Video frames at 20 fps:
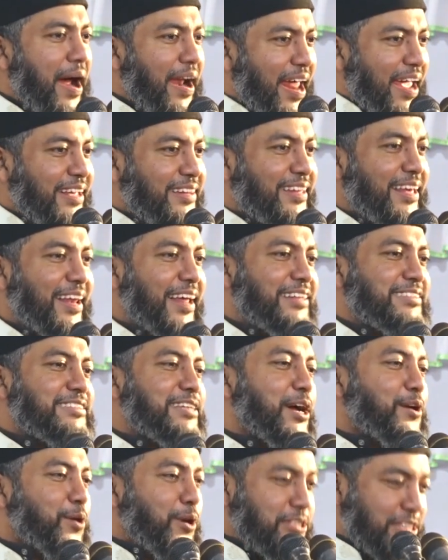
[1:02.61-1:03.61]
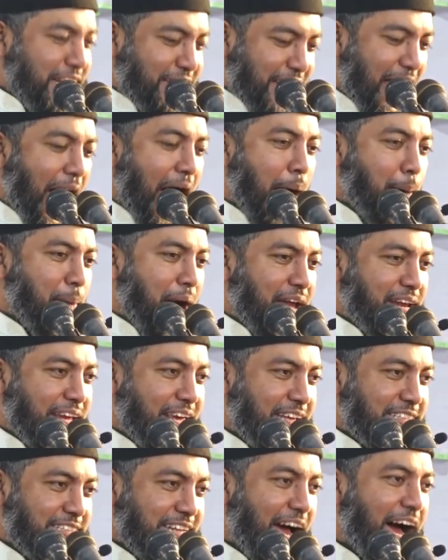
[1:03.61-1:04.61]
বাড়াই দিলেন যে সেটা আমার
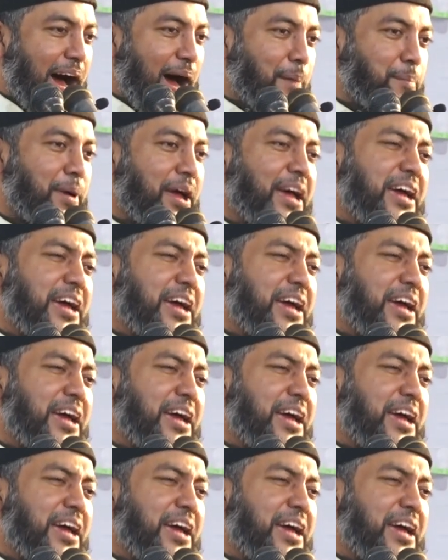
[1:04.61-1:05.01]
হিসাব